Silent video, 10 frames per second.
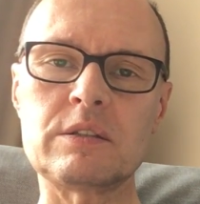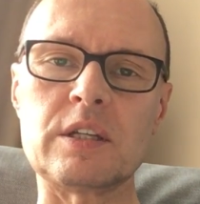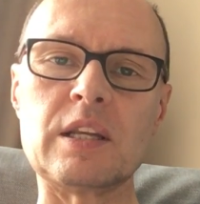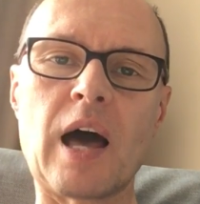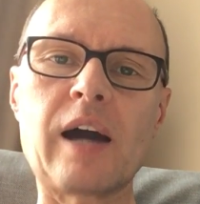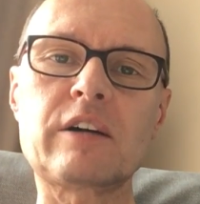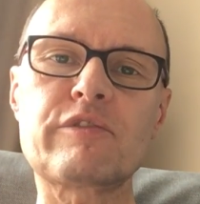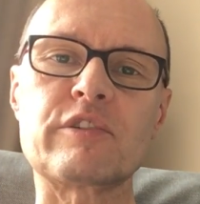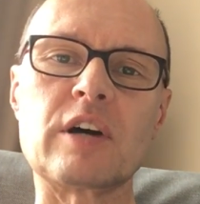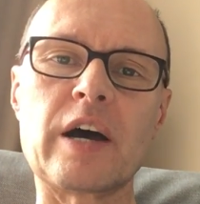Die
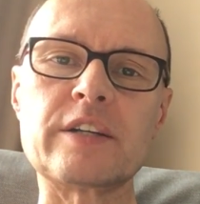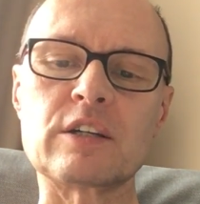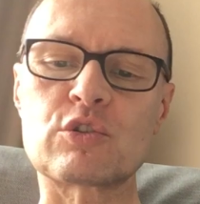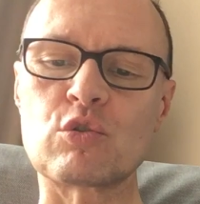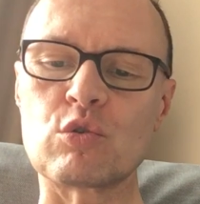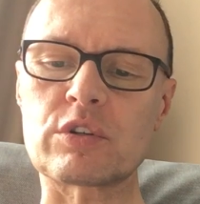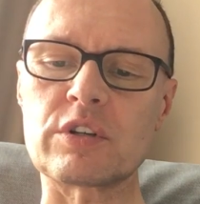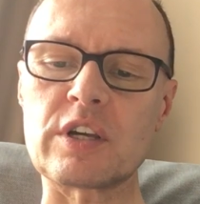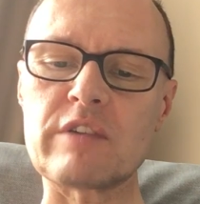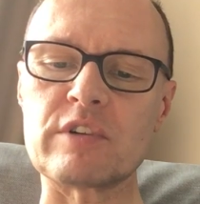Larve einer
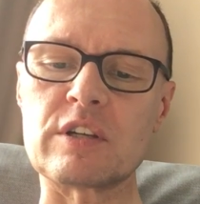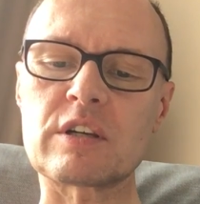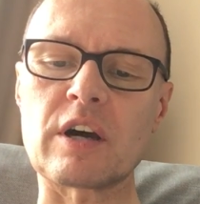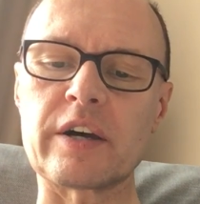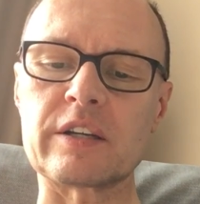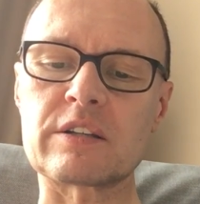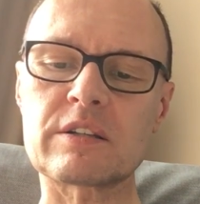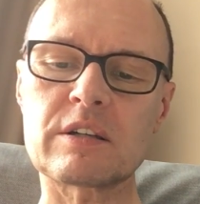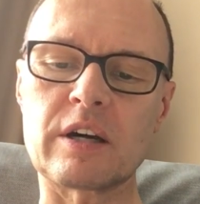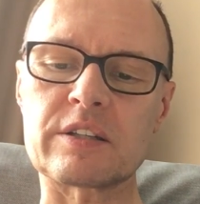toten
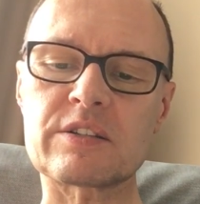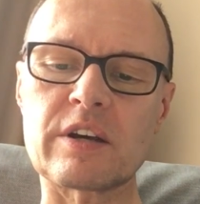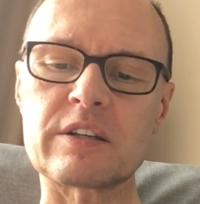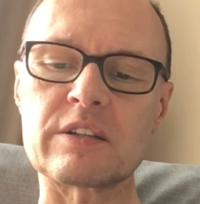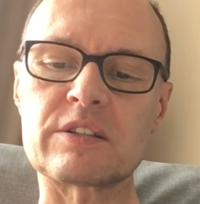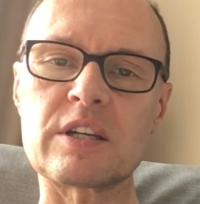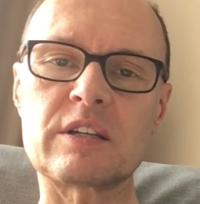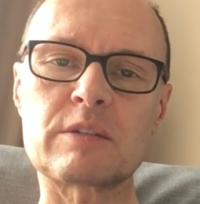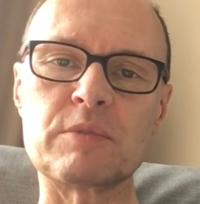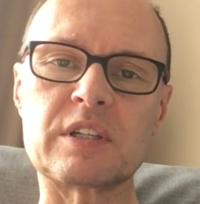Ewigkeit hat sein
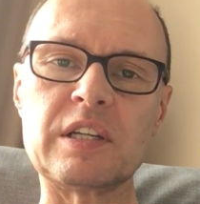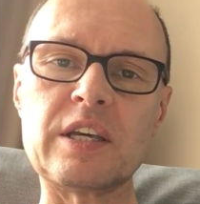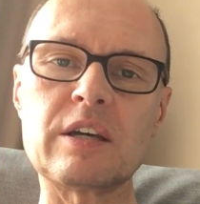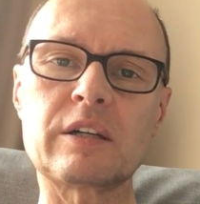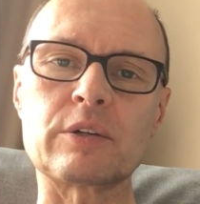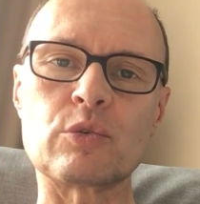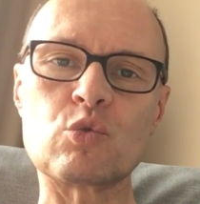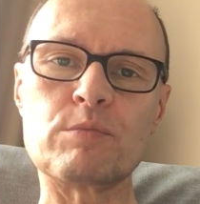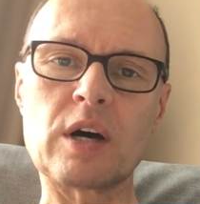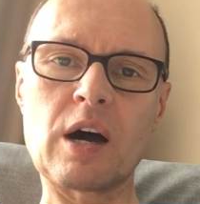Gesicht mit Leere
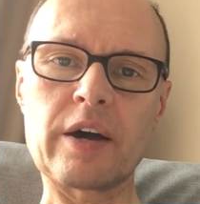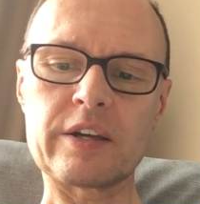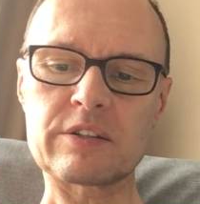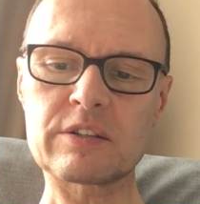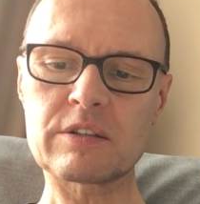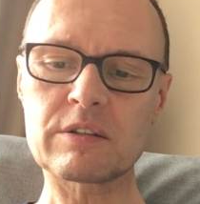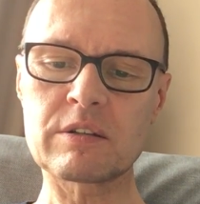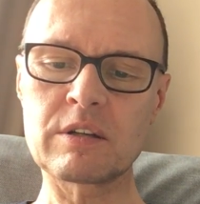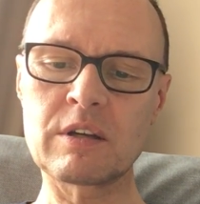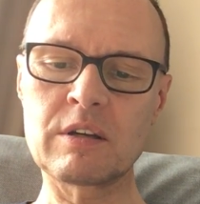übereist.
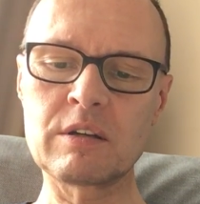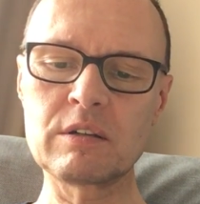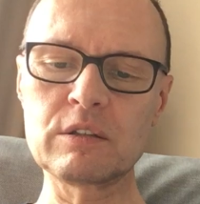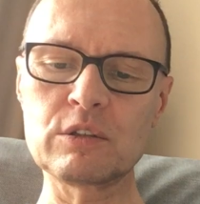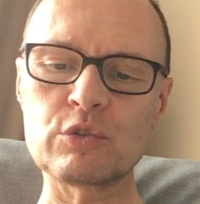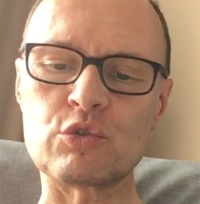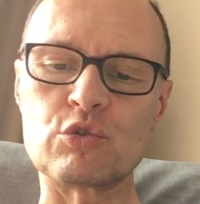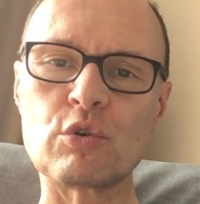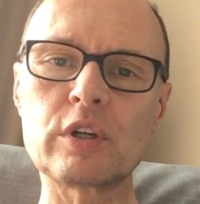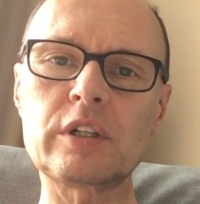
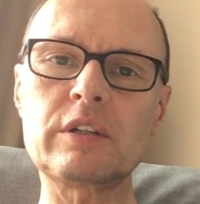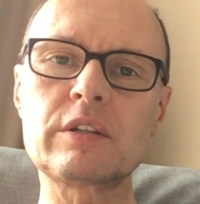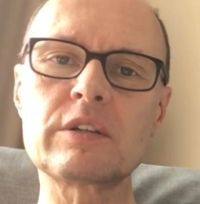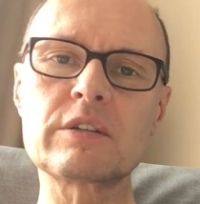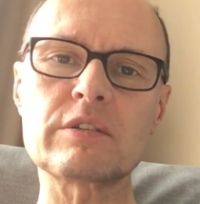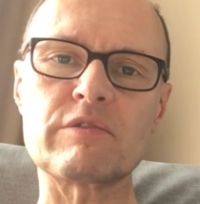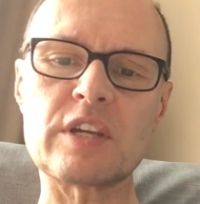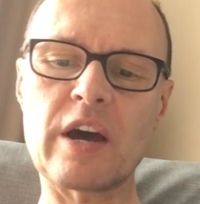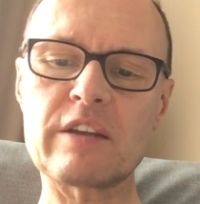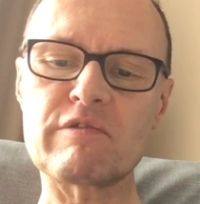Dürr
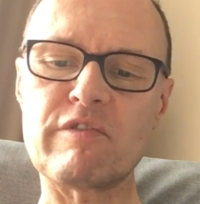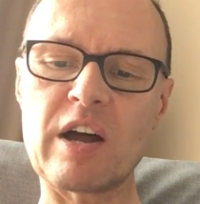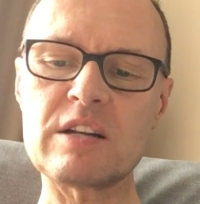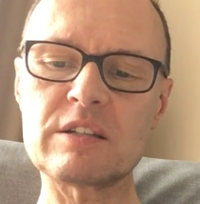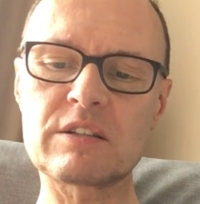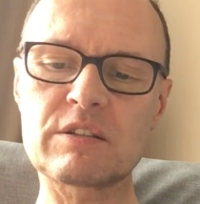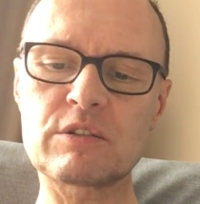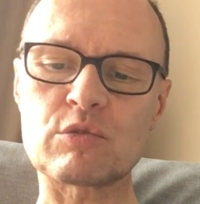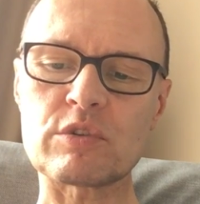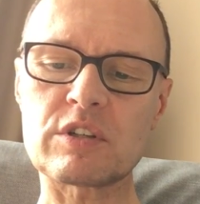wie ein
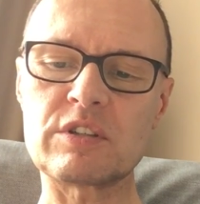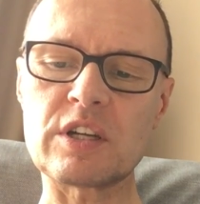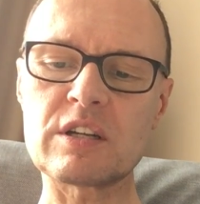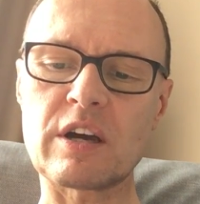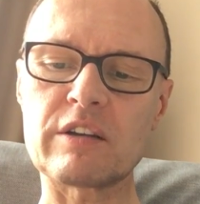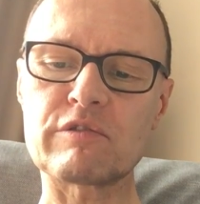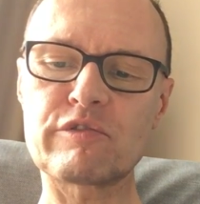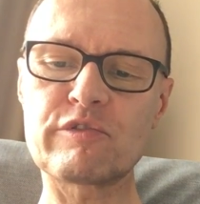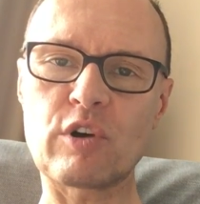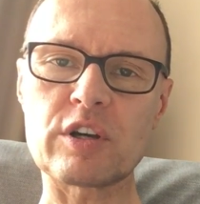Wald, durch den ein
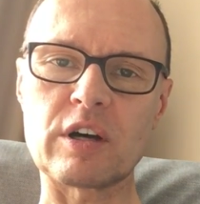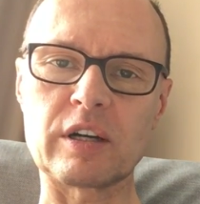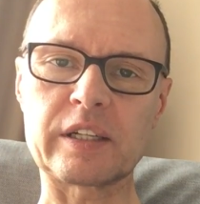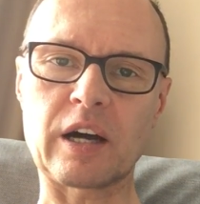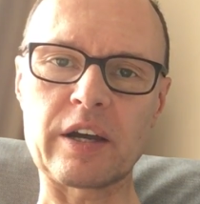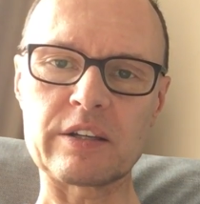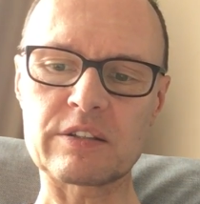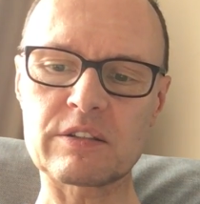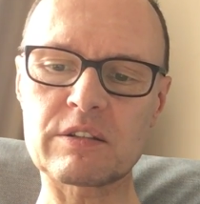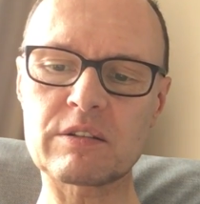Feuer
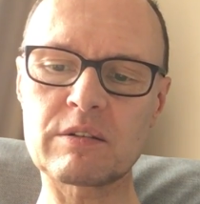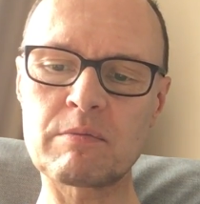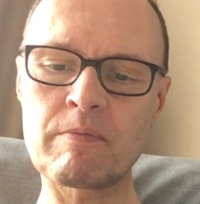reißt.